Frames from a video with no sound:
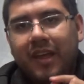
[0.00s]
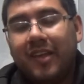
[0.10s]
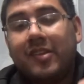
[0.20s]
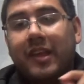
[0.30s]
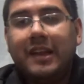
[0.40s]

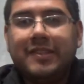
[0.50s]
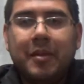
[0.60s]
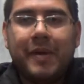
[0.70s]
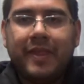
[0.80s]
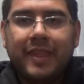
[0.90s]
es el
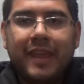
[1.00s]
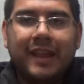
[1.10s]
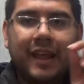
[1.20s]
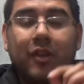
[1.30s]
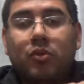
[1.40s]
tema de
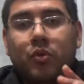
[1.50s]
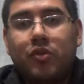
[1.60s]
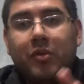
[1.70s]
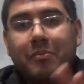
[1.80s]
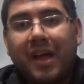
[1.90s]
la
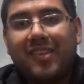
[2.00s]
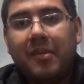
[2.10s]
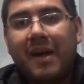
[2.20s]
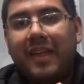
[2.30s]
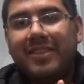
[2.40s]
resolución
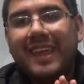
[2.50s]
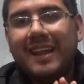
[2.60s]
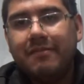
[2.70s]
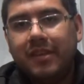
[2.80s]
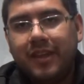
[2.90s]
máxima
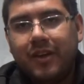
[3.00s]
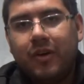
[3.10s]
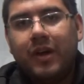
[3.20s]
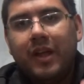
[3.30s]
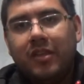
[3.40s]
del video